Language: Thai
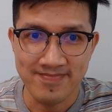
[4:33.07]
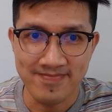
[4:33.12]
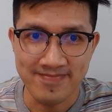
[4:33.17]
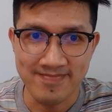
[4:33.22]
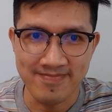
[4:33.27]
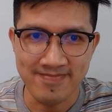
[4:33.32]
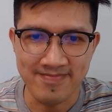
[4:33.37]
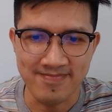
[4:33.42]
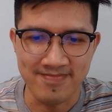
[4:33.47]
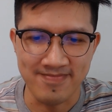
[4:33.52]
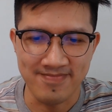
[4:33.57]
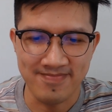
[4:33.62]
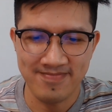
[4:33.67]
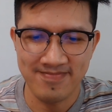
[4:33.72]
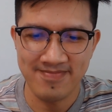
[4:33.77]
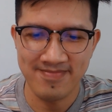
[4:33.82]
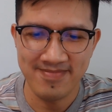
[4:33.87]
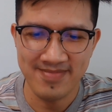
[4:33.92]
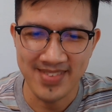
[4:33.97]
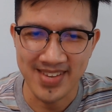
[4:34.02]
อืม
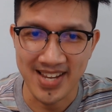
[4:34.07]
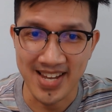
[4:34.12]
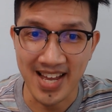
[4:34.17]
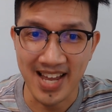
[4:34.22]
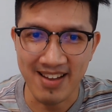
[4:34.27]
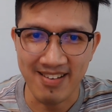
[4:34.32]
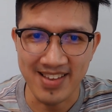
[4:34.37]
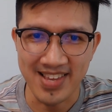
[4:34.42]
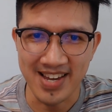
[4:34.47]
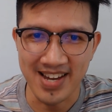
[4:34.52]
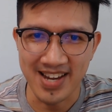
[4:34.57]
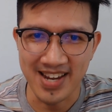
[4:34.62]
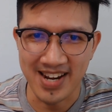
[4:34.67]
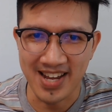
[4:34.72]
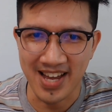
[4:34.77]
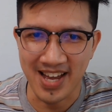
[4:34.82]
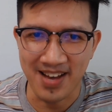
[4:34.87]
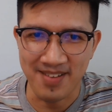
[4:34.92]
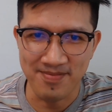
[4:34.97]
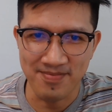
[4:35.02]
ง่ายกว่าเยอะ
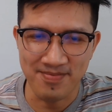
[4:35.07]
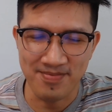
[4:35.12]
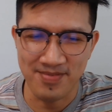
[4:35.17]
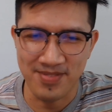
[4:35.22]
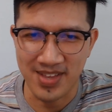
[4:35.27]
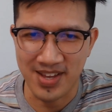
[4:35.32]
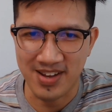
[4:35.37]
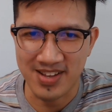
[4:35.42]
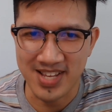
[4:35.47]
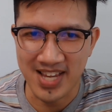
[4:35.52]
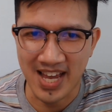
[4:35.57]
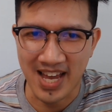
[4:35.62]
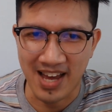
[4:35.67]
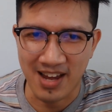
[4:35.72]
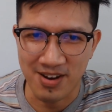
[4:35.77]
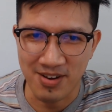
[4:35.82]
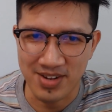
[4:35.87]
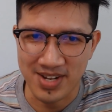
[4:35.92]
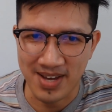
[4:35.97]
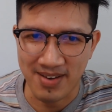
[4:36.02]
นะครับ ก็จะหา
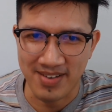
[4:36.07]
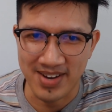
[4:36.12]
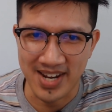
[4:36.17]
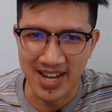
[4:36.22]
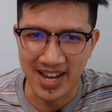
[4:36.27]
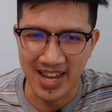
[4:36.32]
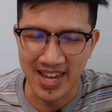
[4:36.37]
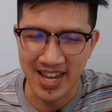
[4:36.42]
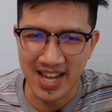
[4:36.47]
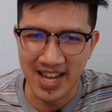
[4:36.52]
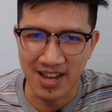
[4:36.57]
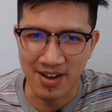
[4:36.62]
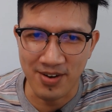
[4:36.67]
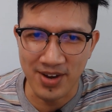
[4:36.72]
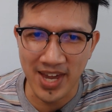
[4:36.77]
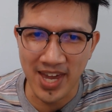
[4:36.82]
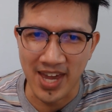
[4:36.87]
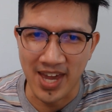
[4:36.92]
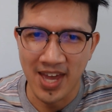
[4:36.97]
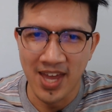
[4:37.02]
โทรศัพท์กันอย่างง่ายๆ โอเค
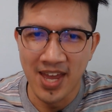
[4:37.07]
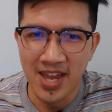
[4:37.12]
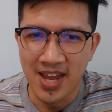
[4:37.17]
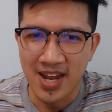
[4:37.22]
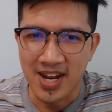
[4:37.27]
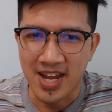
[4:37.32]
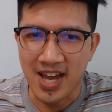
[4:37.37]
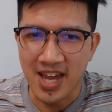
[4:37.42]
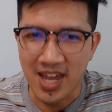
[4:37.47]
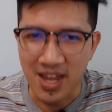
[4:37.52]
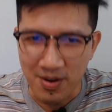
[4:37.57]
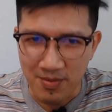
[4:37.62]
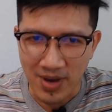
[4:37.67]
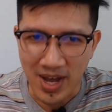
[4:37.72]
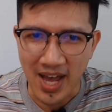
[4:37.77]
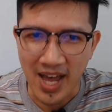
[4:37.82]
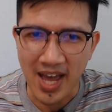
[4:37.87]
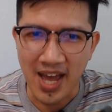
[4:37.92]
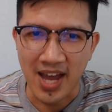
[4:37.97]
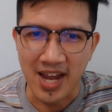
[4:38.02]
ถ้าเห็นว่า
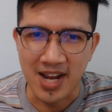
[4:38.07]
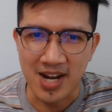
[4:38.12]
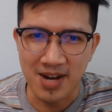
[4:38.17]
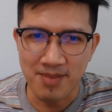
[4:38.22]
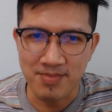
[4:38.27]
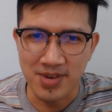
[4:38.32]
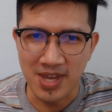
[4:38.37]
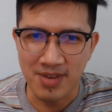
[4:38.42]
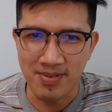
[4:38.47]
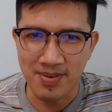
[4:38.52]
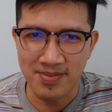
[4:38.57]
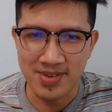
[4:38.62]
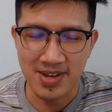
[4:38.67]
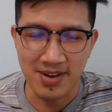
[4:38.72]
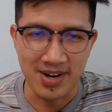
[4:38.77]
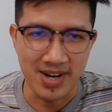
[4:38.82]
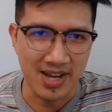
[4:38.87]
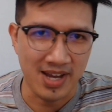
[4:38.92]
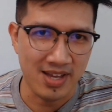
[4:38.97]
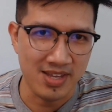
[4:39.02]
คลิปนี้มีประโยช
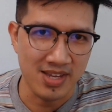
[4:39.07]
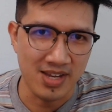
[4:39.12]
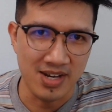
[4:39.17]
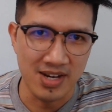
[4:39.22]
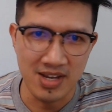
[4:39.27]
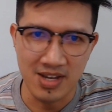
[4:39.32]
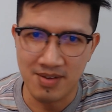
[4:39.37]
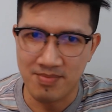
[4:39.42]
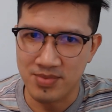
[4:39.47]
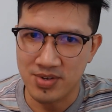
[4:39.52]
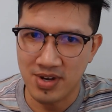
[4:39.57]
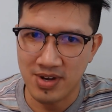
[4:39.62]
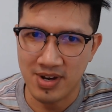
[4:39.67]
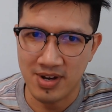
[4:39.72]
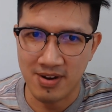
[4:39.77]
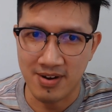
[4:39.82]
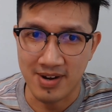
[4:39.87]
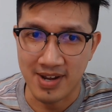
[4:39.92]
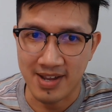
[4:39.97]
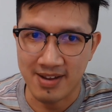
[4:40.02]
น์นะครับอย่าลืมช่วยกัน
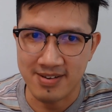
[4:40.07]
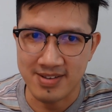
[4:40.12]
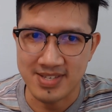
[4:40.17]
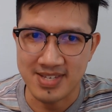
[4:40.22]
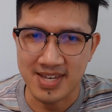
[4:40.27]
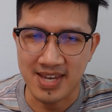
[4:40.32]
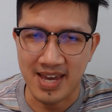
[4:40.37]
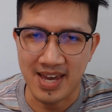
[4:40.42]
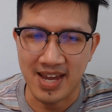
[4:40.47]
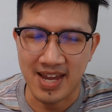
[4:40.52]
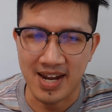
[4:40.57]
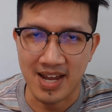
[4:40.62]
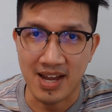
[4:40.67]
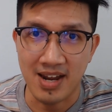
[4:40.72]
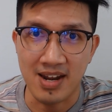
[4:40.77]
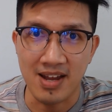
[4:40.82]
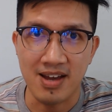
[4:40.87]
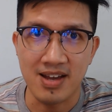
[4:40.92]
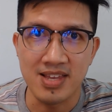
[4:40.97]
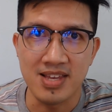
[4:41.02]
กดไลค์กดแชร์นะครับ
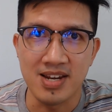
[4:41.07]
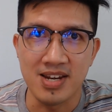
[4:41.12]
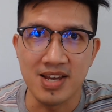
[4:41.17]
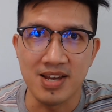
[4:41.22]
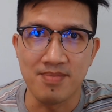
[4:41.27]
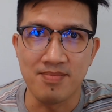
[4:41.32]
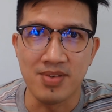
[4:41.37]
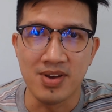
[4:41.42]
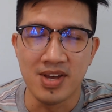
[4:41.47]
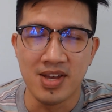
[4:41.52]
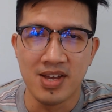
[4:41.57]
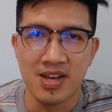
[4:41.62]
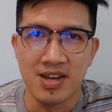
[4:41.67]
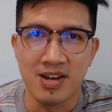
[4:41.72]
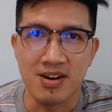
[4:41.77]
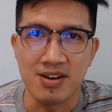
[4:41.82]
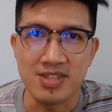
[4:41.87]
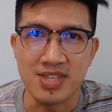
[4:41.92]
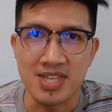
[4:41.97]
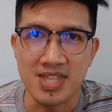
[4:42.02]
แล้วก็อย่าลืม
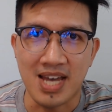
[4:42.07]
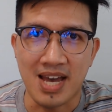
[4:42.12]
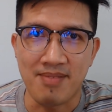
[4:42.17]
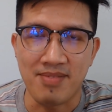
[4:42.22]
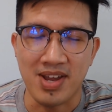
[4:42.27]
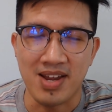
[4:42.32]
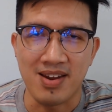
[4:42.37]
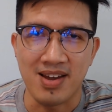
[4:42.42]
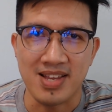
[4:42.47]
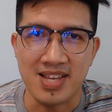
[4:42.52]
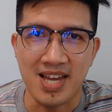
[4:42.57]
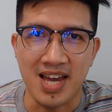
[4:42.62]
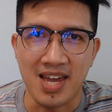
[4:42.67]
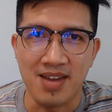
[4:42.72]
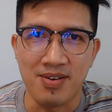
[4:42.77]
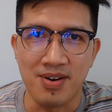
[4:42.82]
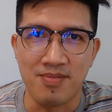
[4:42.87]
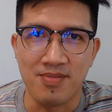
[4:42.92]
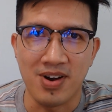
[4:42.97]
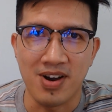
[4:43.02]
กดติดตามเป็นกำลังใจให้
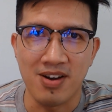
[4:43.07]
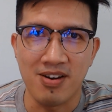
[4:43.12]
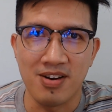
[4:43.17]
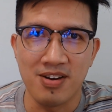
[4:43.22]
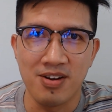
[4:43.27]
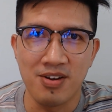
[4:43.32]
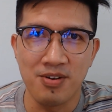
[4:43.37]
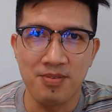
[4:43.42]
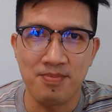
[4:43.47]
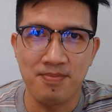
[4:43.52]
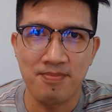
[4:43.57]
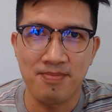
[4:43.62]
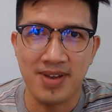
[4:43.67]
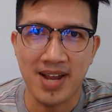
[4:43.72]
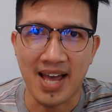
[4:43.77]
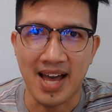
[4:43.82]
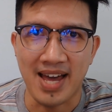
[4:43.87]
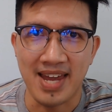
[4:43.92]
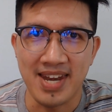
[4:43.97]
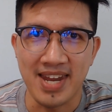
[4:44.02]
ผมพร้อมกดรูปก
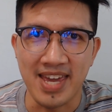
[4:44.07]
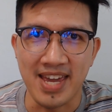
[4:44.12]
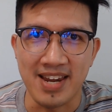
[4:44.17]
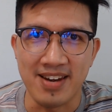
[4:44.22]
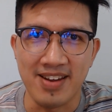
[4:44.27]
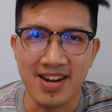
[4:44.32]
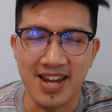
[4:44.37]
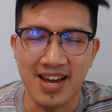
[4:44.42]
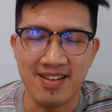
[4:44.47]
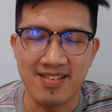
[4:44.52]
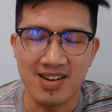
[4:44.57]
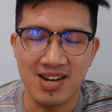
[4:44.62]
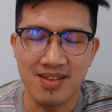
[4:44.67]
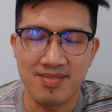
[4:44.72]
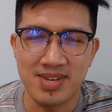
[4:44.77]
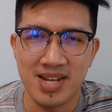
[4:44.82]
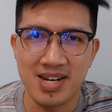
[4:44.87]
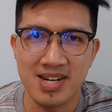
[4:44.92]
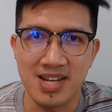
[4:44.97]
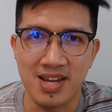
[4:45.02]
ระดิ่งด้วยนะครับแล้ว
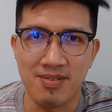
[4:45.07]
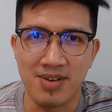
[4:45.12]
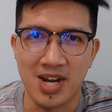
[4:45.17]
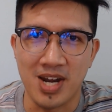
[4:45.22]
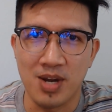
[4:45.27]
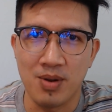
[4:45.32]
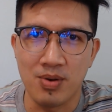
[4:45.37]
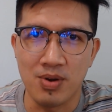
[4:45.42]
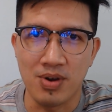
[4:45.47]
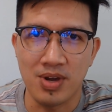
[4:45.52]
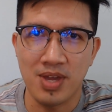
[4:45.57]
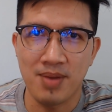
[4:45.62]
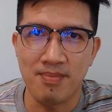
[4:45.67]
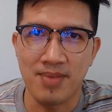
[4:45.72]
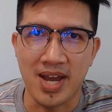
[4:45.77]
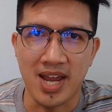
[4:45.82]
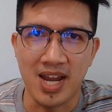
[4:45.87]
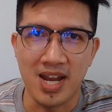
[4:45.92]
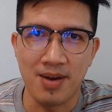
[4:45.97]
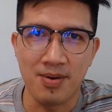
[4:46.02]
แจ้งเตือนเวลาที่ผมลงคลิปให
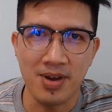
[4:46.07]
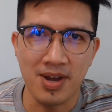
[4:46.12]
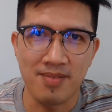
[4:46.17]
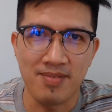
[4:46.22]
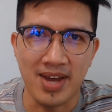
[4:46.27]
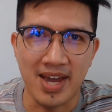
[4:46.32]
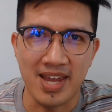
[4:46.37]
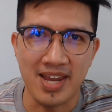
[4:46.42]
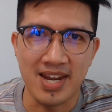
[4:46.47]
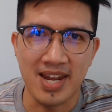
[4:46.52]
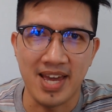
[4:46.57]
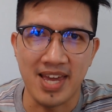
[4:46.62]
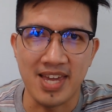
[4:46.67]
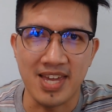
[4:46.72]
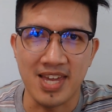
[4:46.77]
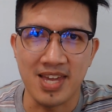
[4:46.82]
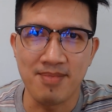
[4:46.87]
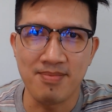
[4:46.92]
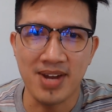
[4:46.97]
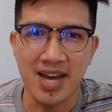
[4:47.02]
ม่แล้วพบกันใหม่ใน
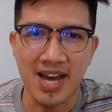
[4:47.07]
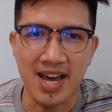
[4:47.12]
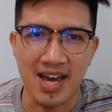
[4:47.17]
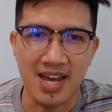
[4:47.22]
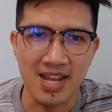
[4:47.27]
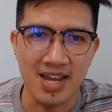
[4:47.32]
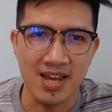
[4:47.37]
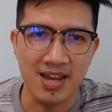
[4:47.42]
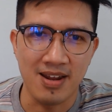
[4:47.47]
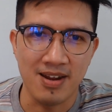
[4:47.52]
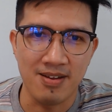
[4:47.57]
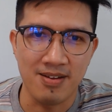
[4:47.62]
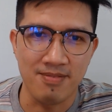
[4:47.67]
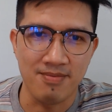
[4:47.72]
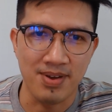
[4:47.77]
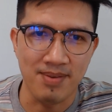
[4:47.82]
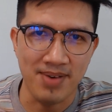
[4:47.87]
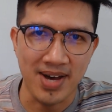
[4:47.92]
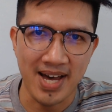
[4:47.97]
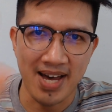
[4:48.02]
คลิปหน้า
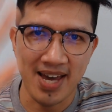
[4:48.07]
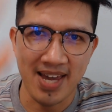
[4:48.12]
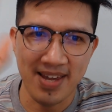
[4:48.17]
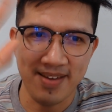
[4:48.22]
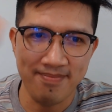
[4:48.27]
บ๊ายบาย